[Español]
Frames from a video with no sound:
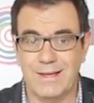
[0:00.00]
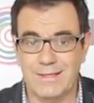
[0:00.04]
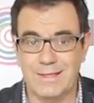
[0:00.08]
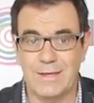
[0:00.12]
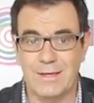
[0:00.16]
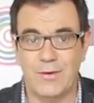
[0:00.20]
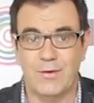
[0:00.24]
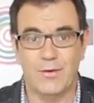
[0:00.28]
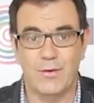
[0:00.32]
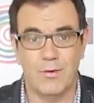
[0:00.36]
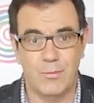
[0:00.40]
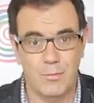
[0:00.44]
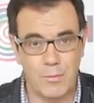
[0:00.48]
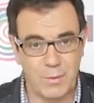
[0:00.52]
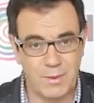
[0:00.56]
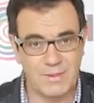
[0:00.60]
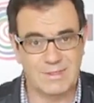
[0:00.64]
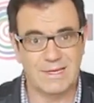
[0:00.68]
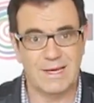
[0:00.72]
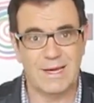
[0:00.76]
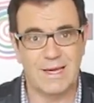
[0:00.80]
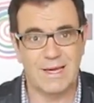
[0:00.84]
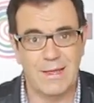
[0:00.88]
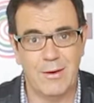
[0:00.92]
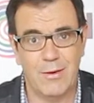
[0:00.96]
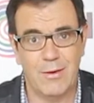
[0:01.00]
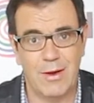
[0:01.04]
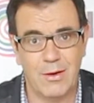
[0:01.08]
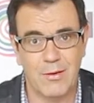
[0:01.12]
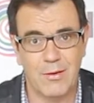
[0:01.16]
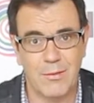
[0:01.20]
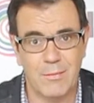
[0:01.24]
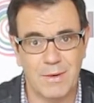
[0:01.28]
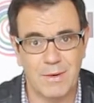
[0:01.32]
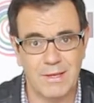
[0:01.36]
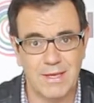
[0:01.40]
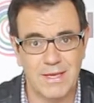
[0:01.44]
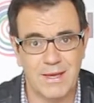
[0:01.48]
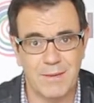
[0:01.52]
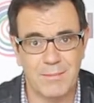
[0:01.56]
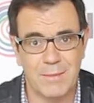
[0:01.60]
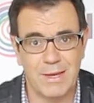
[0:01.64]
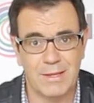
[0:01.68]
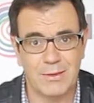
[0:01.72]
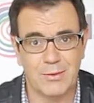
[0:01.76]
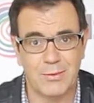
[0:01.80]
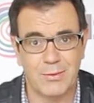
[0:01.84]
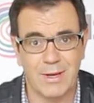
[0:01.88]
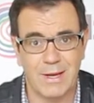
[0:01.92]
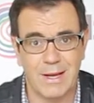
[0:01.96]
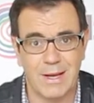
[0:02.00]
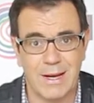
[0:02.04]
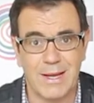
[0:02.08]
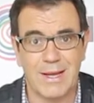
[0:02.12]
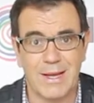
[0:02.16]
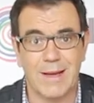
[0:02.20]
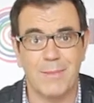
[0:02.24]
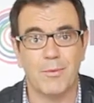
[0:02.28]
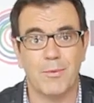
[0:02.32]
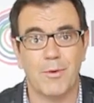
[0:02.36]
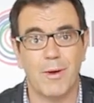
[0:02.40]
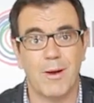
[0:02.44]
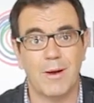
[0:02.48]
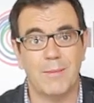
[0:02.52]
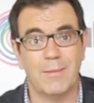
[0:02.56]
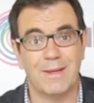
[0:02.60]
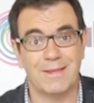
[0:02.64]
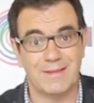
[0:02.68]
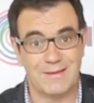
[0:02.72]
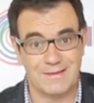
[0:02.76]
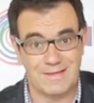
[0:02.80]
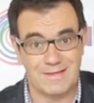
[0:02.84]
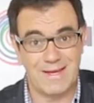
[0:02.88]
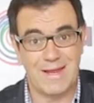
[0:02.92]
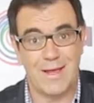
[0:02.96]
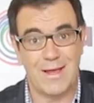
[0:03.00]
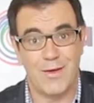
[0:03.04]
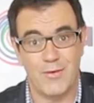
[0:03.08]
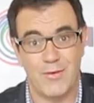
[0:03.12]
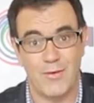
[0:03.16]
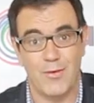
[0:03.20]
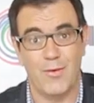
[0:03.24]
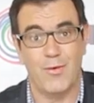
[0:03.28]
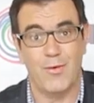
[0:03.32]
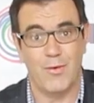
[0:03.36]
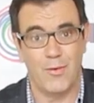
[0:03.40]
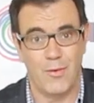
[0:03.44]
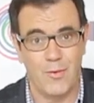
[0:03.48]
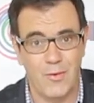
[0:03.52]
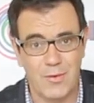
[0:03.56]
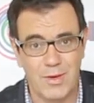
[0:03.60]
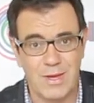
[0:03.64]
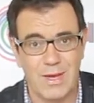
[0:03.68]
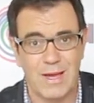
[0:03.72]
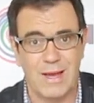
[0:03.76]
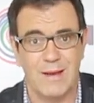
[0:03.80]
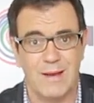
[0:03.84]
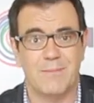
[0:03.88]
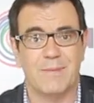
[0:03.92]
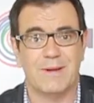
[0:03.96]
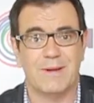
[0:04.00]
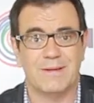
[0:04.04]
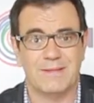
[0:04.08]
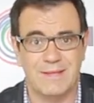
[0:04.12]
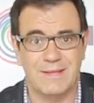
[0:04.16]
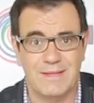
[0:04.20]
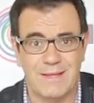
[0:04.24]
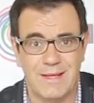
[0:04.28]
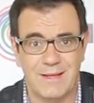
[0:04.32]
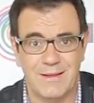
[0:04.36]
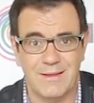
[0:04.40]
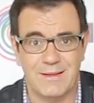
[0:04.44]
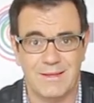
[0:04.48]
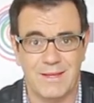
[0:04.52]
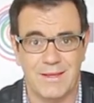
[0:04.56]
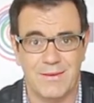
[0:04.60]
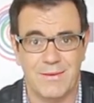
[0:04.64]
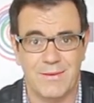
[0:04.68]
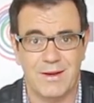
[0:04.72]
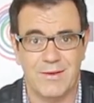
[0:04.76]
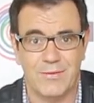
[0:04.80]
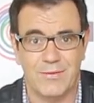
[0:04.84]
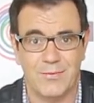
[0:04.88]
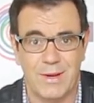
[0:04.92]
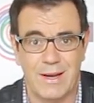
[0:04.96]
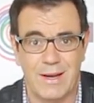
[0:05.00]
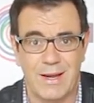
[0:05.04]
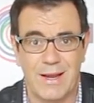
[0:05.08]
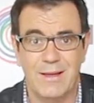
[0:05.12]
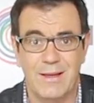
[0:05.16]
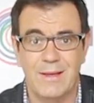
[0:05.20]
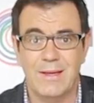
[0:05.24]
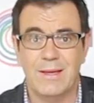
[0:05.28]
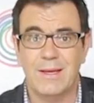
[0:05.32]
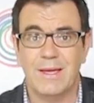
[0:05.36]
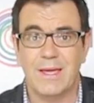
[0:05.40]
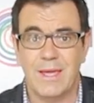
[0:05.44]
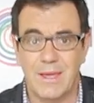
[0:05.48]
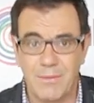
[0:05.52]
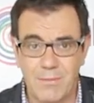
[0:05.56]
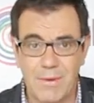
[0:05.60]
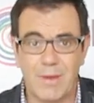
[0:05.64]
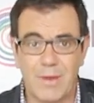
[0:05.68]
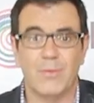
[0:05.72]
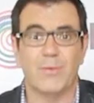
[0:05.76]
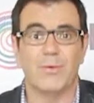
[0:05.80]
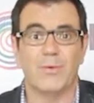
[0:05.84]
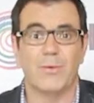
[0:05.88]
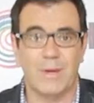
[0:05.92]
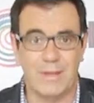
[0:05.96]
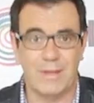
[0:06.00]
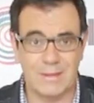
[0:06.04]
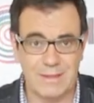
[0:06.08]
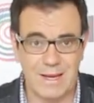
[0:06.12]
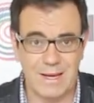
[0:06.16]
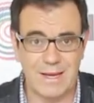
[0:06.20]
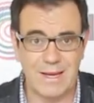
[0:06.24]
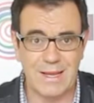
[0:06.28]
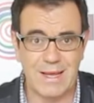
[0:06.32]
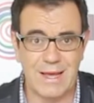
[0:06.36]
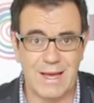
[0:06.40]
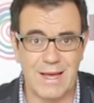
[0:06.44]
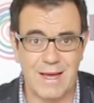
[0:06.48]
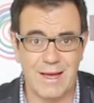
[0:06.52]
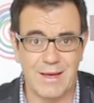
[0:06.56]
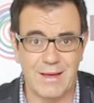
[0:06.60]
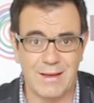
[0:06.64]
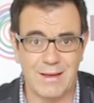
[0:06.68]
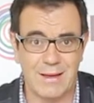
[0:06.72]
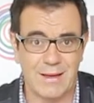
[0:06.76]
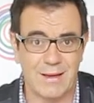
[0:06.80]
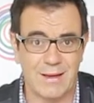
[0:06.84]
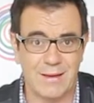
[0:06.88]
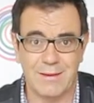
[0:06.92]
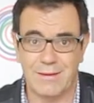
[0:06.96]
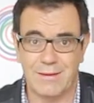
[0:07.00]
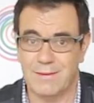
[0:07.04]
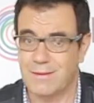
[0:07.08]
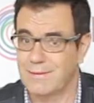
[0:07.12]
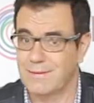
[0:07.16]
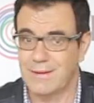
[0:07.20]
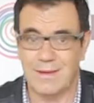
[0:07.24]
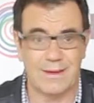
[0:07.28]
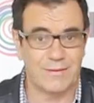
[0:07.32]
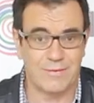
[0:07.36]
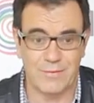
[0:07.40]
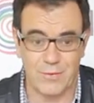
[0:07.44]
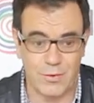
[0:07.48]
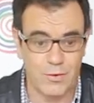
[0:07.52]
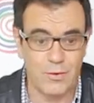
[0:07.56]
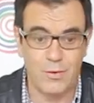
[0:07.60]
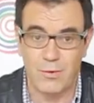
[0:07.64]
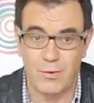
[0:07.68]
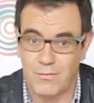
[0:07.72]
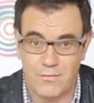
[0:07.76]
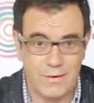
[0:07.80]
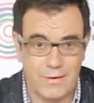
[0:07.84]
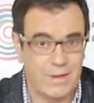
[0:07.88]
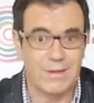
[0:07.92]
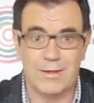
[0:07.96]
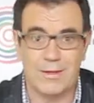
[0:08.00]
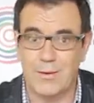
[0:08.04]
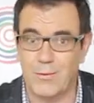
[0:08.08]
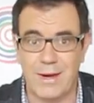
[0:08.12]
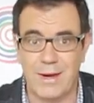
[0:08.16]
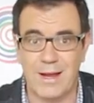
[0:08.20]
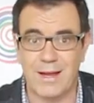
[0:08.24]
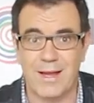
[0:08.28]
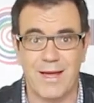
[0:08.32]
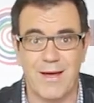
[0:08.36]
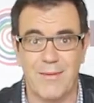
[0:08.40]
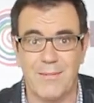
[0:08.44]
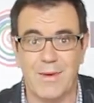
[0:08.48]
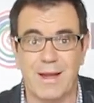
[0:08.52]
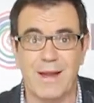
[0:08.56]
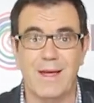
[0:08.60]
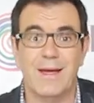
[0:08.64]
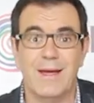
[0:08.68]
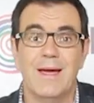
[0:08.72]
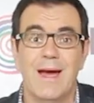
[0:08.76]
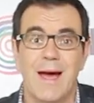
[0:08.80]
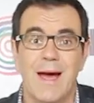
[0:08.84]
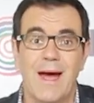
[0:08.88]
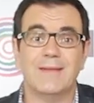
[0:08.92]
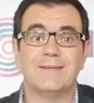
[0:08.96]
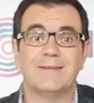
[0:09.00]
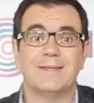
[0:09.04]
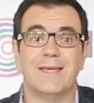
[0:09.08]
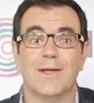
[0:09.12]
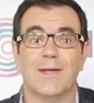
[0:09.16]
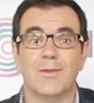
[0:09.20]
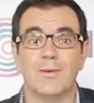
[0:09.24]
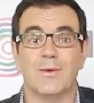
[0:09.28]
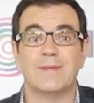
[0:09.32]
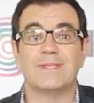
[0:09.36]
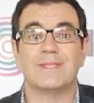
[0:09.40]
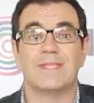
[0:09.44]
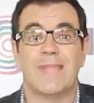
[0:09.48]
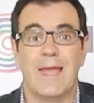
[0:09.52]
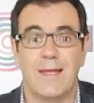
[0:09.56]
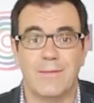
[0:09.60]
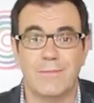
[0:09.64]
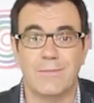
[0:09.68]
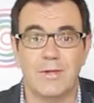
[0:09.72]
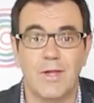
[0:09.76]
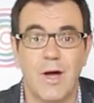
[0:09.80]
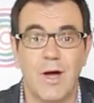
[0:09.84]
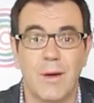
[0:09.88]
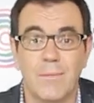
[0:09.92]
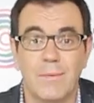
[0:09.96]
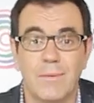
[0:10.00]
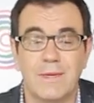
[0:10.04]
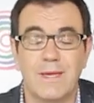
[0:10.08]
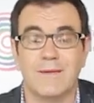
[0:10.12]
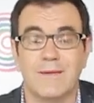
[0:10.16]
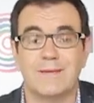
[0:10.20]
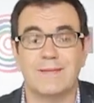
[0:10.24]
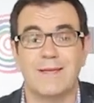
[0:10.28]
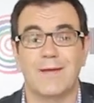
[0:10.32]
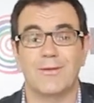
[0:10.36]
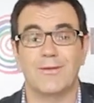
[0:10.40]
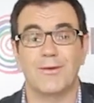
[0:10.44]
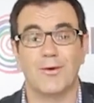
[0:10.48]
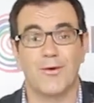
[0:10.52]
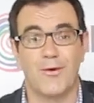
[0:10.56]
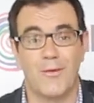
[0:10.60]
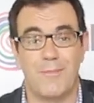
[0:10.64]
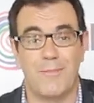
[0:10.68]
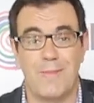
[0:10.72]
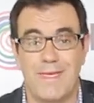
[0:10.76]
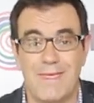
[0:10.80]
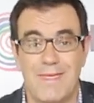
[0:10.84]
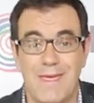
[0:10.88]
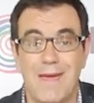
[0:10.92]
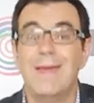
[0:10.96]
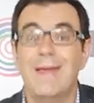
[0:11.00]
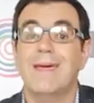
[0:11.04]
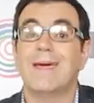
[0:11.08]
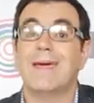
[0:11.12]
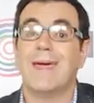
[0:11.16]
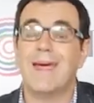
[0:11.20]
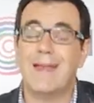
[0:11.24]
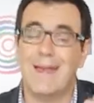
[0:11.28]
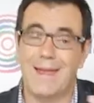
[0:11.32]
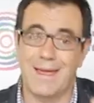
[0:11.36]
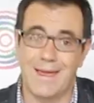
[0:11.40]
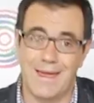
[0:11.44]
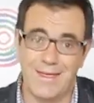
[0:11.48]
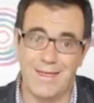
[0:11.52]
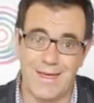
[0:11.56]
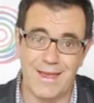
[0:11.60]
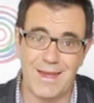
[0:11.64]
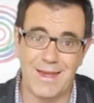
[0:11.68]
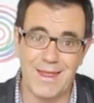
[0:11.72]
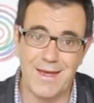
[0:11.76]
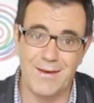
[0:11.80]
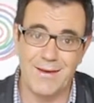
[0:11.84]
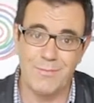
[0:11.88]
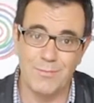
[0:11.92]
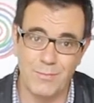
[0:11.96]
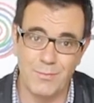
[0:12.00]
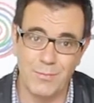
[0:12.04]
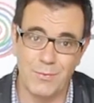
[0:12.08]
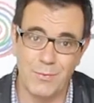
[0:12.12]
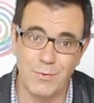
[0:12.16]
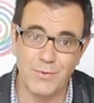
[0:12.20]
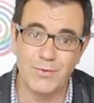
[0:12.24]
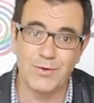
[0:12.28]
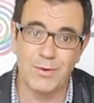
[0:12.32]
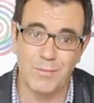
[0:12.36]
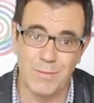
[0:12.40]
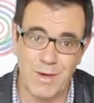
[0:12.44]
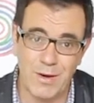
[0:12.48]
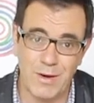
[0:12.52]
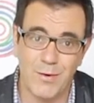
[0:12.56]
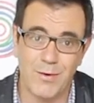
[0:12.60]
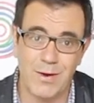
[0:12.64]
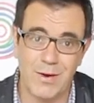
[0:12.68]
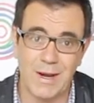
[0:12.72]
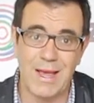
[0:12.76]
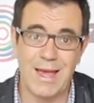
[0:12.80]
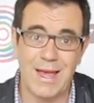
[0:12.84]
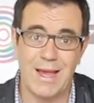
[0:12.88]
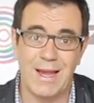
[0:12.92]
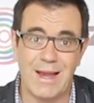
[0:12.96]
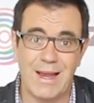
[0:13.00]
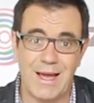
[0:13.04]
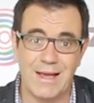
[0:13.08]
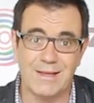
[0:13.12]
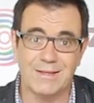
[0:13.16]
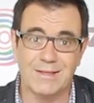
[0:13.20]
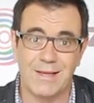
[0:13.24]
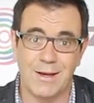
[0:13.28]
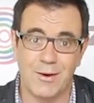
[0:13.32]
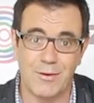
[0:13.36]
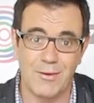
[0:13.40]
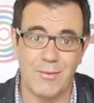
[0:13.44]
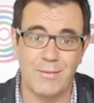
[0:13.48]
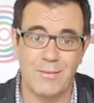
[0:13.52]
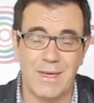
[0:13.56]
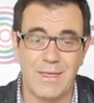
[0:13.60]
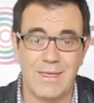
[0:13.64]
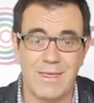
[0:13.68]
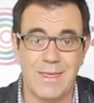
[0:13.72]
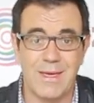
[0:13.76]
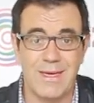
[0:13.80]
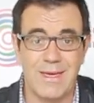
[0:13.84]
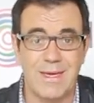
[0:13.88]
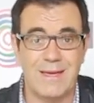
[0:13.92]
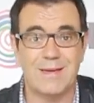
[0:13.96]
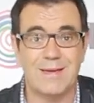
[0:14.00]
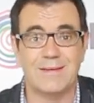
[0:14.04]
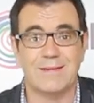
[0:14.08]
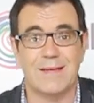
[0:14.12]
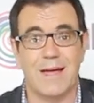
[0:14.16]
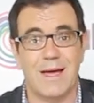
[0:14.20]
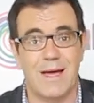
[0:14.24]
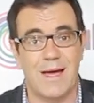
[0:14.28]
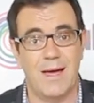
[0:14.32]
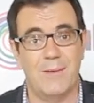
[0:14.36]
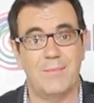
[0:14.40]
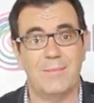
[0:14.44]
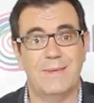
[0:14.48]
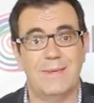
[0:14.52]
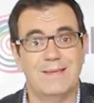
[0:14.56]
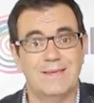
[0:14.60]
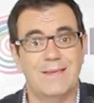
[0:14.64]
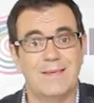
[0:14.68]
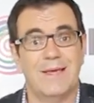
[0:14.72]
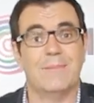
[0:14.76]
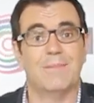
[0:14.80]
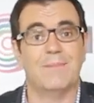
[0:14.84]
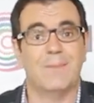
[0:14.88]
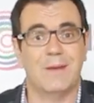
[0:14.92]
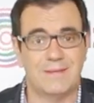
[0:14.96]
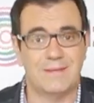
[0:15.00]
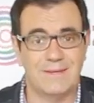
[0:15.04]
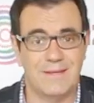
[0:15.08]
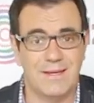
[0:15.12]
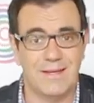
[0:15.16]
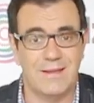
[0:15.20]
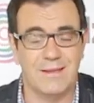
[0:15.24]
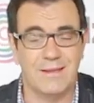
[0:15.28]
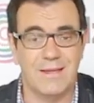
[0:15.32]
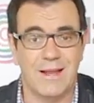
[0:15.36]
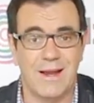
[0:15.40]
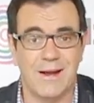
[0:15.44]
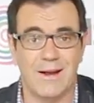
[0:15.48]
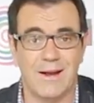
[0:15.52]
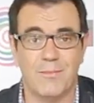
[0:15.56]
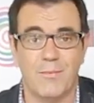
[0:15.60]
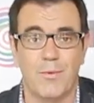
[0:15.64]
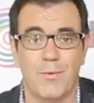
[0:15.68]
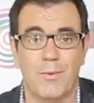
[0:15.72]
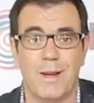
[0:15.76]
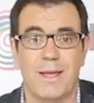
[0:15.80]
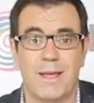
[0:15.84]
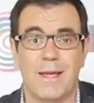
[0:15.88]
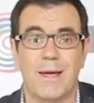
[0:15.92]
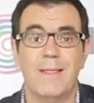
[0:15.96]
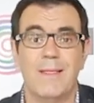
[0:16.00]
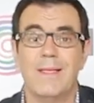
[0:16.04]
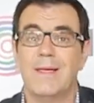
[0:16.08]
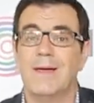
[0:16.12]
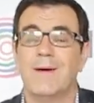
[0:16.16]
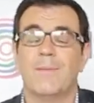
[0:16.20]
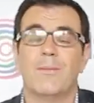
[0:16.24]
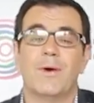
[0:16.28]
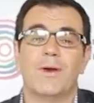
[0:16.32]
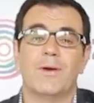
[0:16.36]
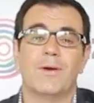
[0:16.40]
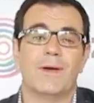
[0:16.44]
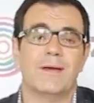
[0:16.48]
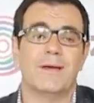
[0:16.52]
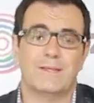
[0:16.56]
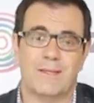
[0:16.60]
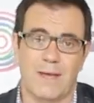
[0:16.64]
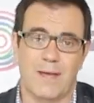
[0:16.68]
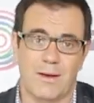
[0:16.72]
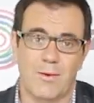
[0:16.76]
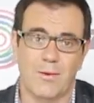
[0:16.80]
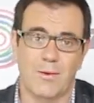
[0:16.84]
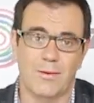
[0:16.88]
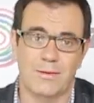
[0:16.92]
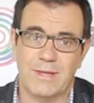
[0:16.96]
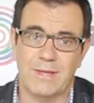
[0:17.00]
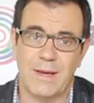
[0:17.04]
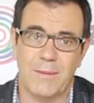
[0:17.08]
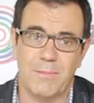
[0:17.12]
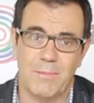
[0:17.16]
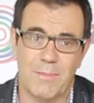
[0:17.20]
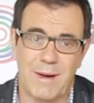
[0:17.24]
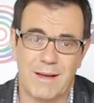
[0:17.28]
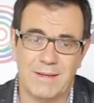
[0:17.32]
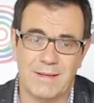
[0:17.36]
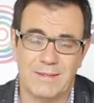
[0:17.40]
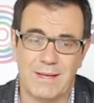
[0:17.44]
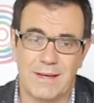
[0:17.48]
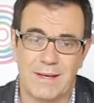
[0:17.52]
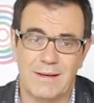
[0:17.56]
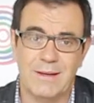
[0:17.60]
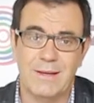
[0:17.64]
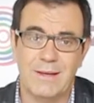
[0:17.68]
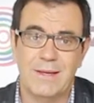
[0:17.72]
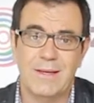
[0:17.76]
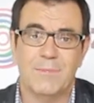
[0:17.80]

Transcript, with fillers: Si yo me hubiese quedado en la compañía Metro de Caracas, probablemente sería yo hoy el presidente de Venezuela y Maduro estaría eh, qué sé yo, frente a una cámara, haciendo stand-up y haciendo comedia, que le quedaría mucho mejor a él hacer comedia y quizá a mí ser presidente de la República. Bueno, esas cosas pasan.